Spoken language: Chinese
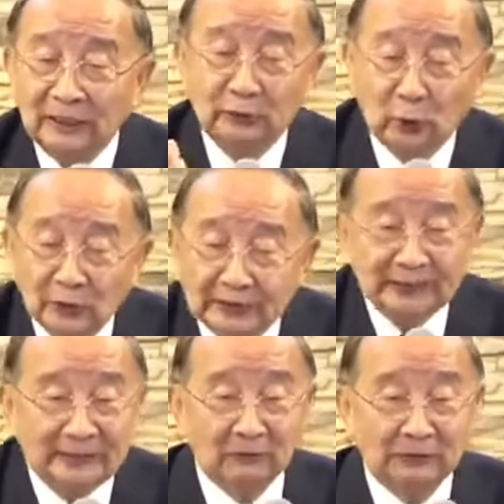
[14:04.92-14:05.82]
以同心
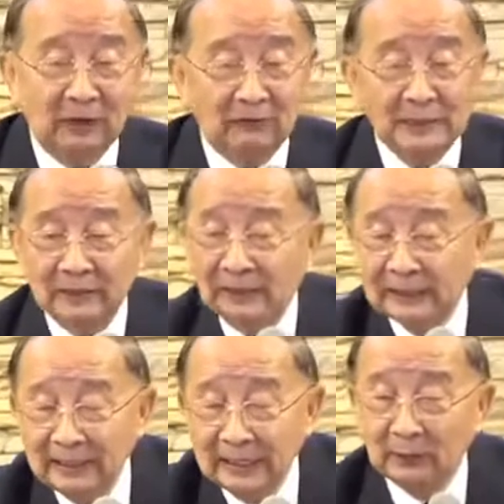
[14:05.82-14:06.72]
祷告。
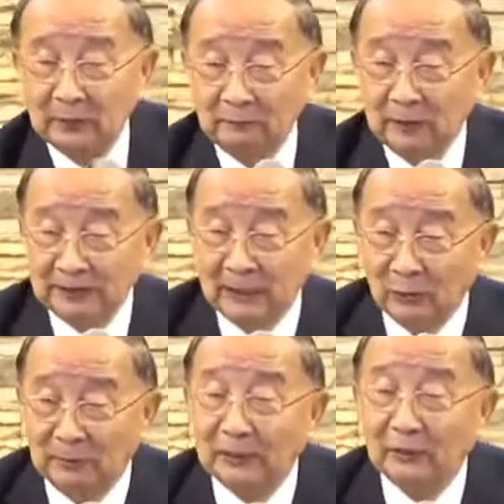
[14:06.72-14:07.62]
现在我发现我
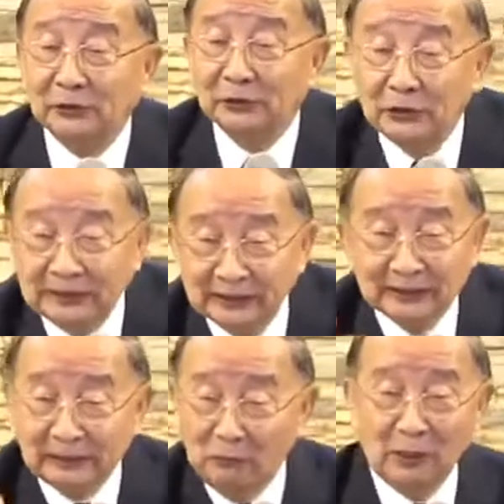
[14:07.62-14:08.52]
们要实体的
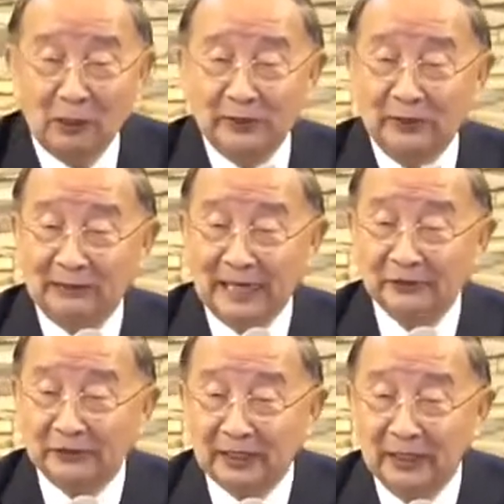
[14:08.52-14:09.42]
祷告会要开
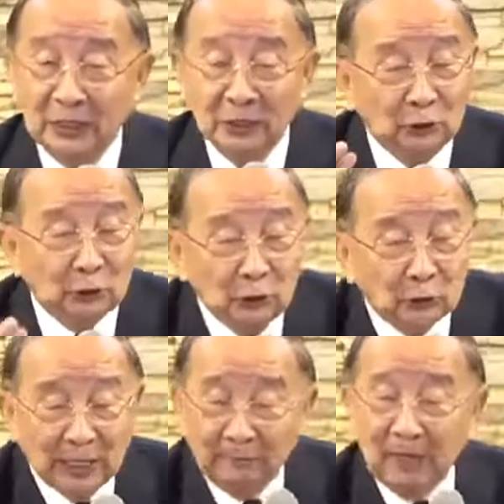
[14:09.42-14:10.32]
始了，求主
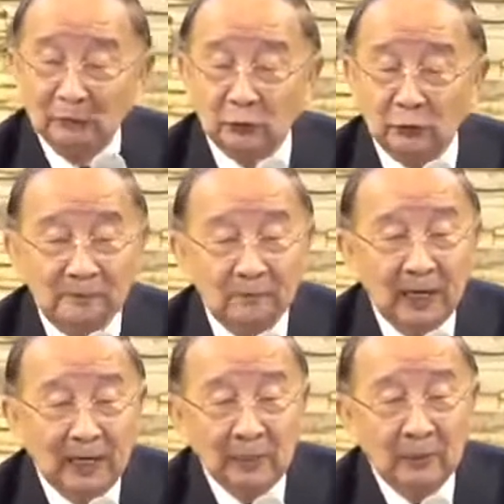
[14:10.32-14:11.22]
来帮助。
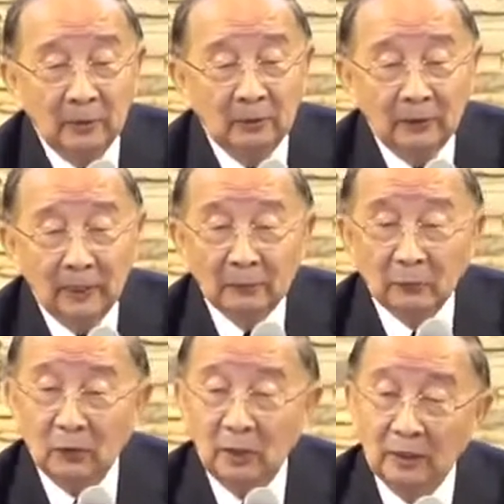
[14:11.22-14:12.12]
哎，
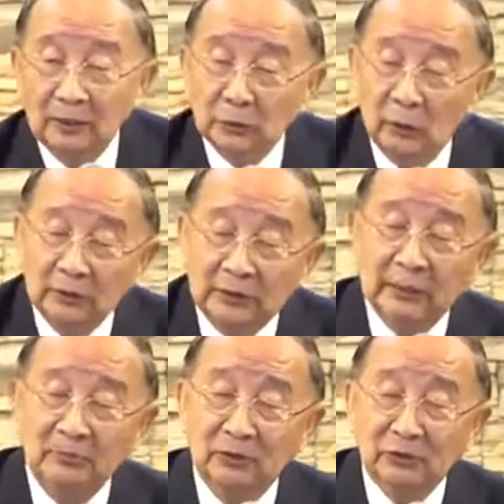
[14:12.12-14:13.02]
我从金
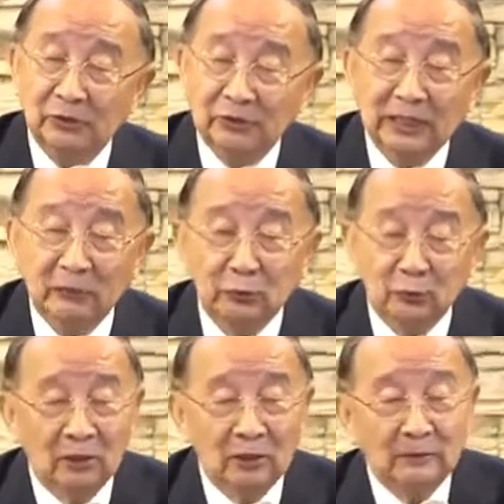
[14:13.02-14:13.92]
牧师知道
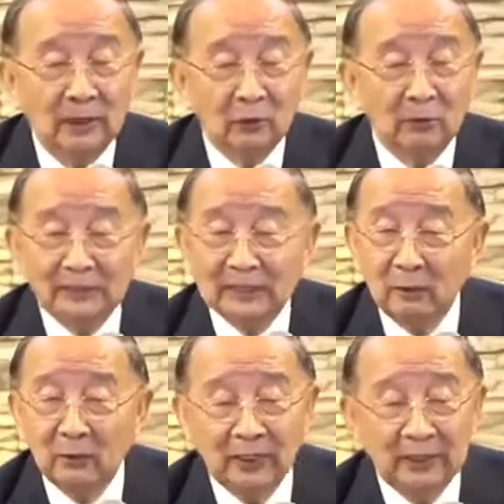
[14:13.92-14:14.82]
说，我们教
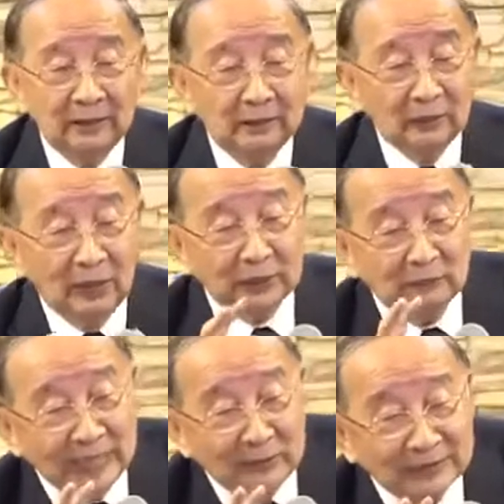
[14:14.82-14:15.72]
会好像
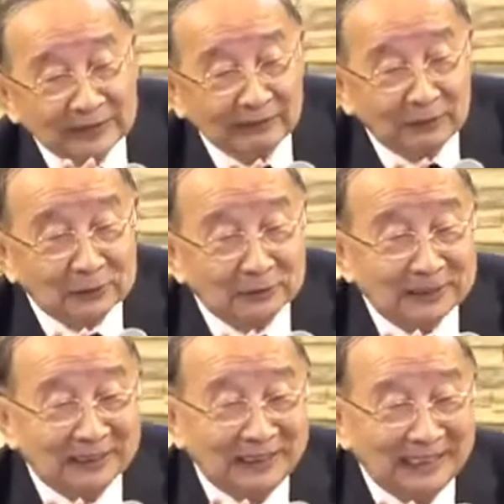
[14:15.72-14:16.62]
两位长老是不是？